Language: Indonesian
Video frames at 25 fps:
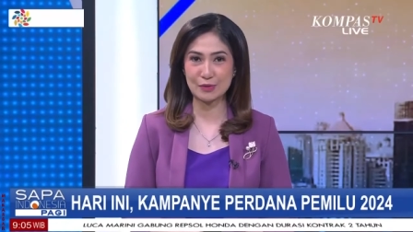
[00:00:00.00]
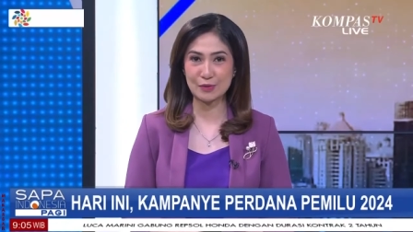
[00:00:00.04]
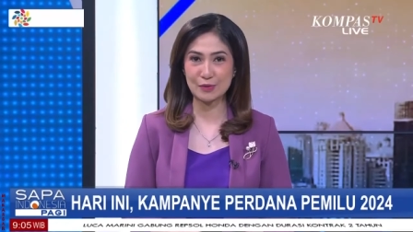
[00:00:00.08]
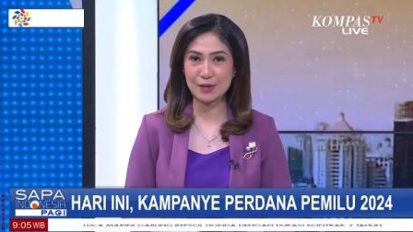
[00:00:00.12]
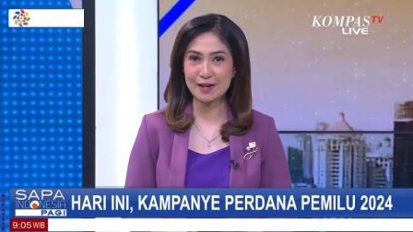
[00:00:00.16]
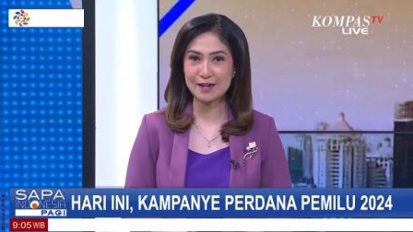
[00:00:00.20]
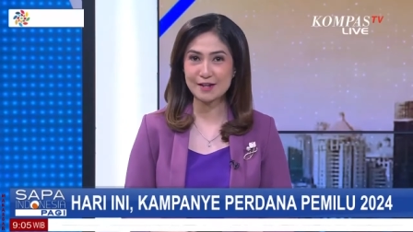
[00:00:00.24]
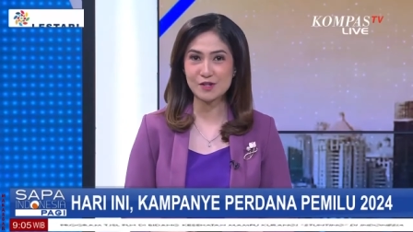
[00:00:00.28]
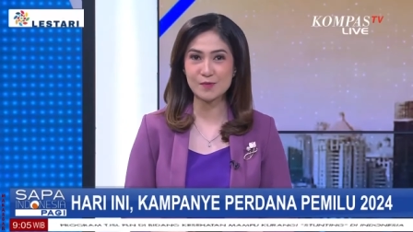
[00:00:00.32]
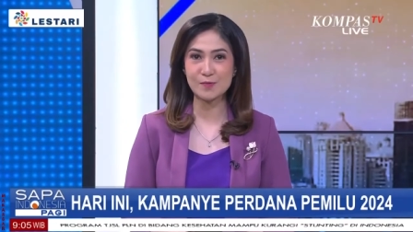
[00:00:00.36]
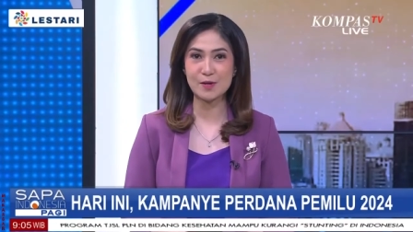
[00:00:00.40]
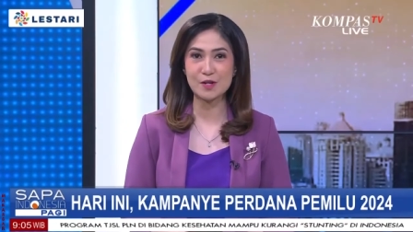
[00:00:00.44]

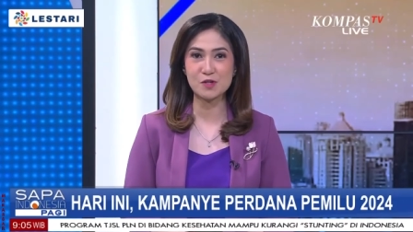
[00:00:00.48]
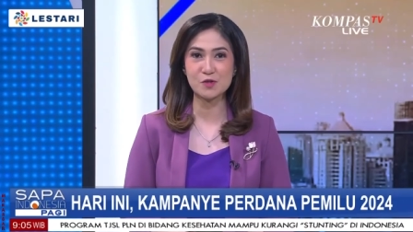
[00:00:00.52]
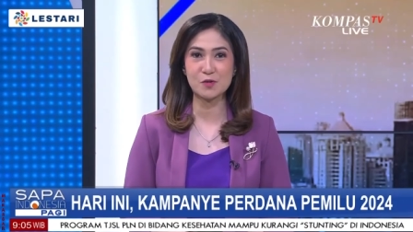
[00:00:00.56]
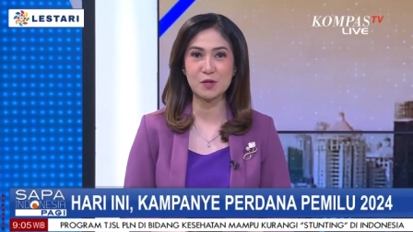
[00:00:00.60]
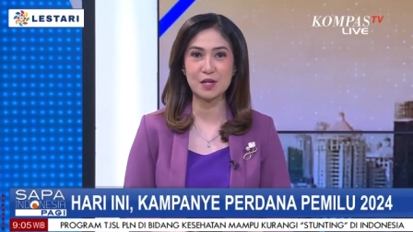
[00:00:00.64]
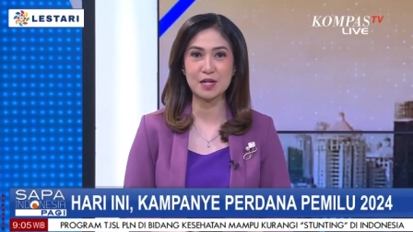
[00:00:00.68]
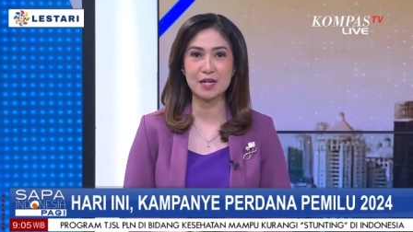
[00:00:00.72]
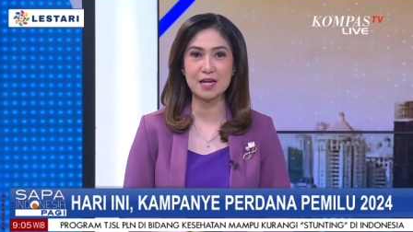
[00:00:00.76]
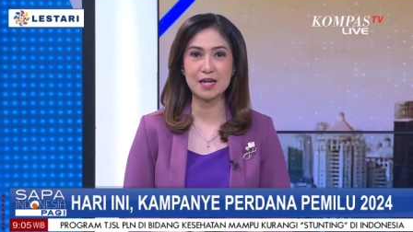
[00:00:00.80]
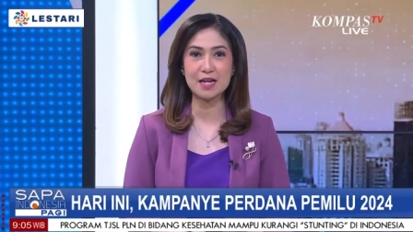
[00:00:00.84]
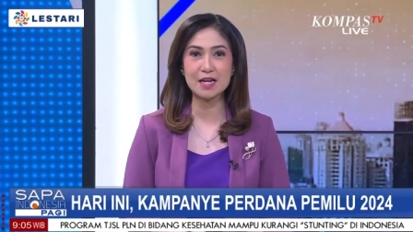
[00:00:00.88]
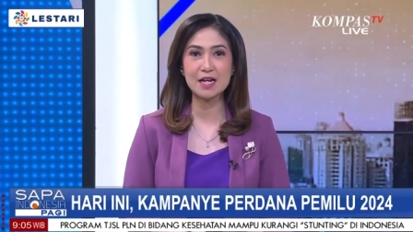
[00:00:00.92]
Anies
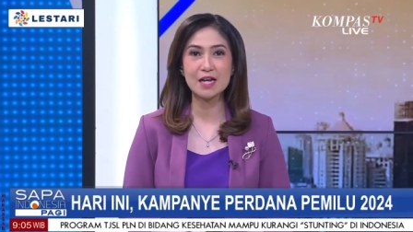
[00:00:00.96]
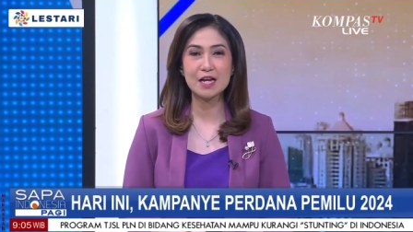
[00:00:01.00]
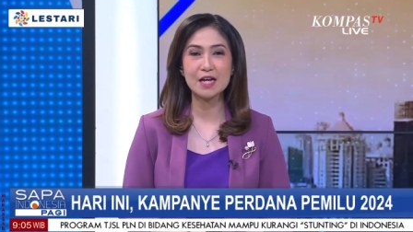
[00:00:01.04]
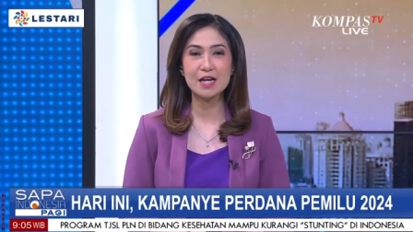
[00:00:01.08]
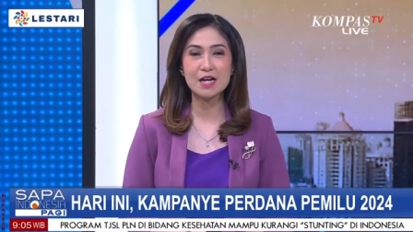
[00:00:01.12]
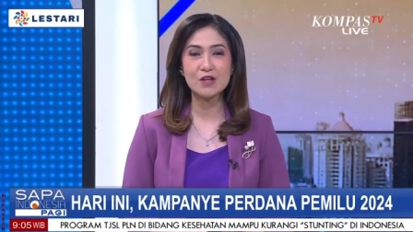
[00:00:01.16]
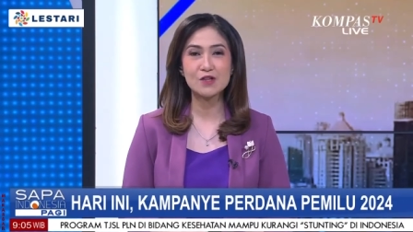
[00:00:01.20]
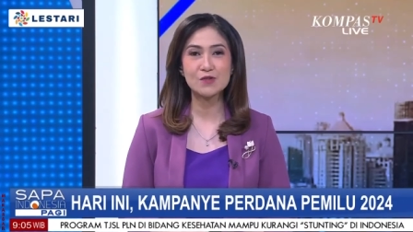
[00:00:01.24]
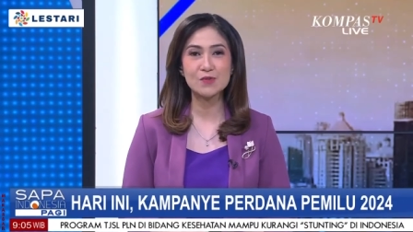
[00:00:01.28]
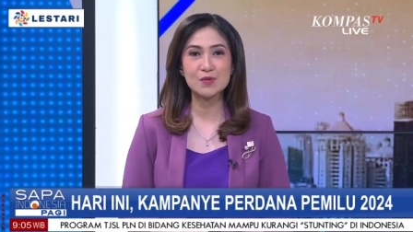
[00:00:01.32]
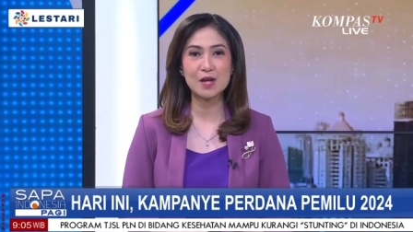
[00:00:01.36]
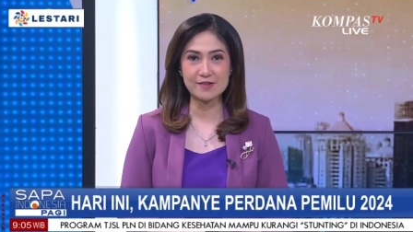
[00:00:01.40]
Baswedan,
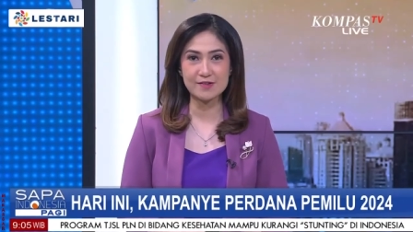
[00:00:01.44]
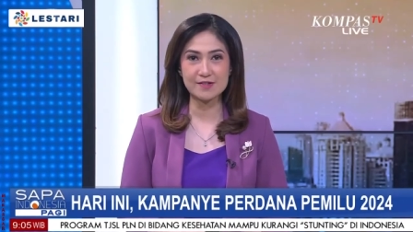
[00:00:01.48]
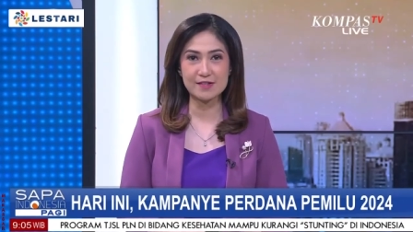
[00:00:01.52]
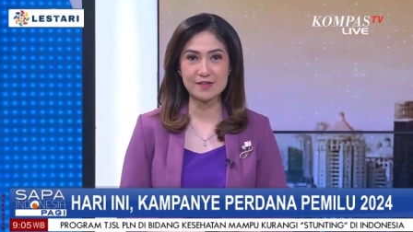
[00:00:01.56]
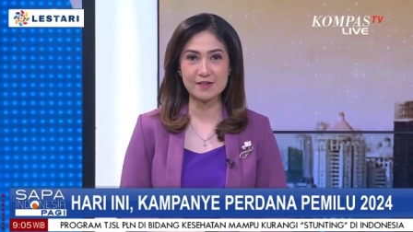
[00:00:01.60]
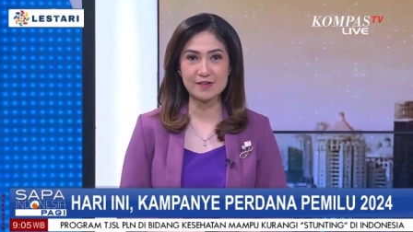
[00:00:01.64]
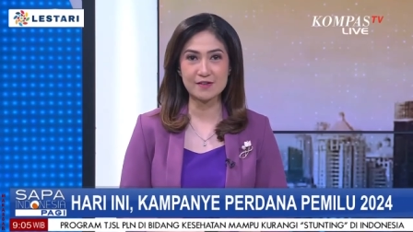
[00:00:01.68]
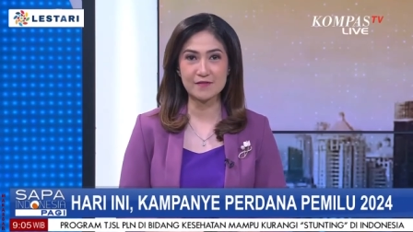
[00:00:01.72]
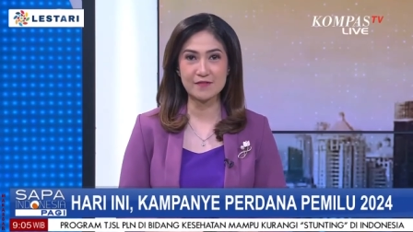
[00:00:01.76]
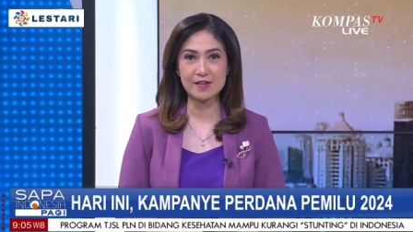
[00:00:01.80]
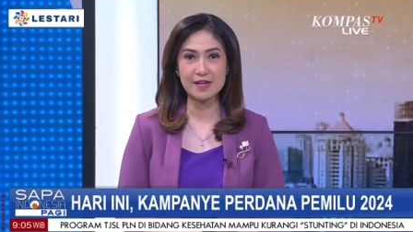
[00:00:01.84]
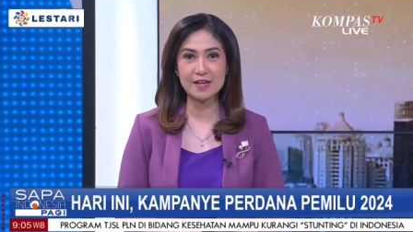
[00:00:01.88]
sudah
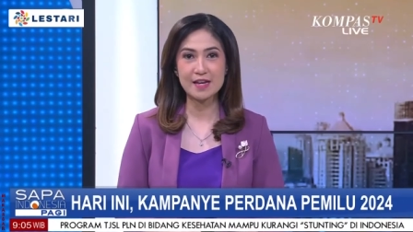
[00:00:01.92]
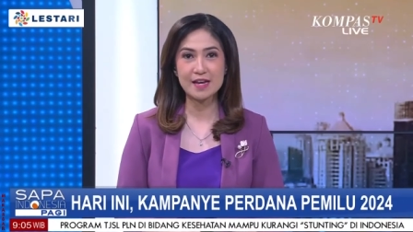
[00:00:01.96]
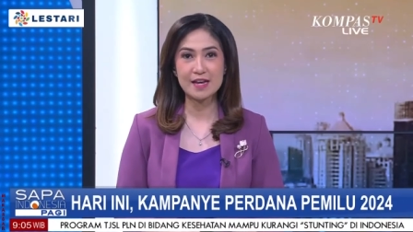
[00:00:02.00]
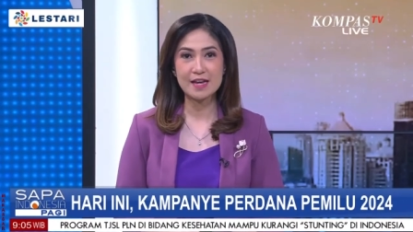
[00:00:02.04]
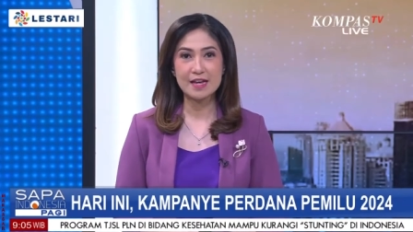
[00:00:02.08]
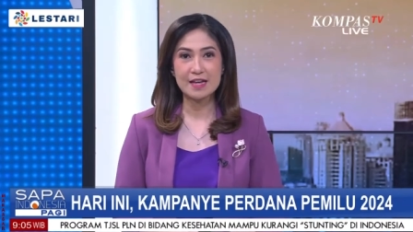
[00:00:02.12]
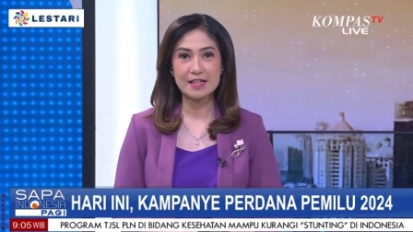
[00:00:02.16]
TV,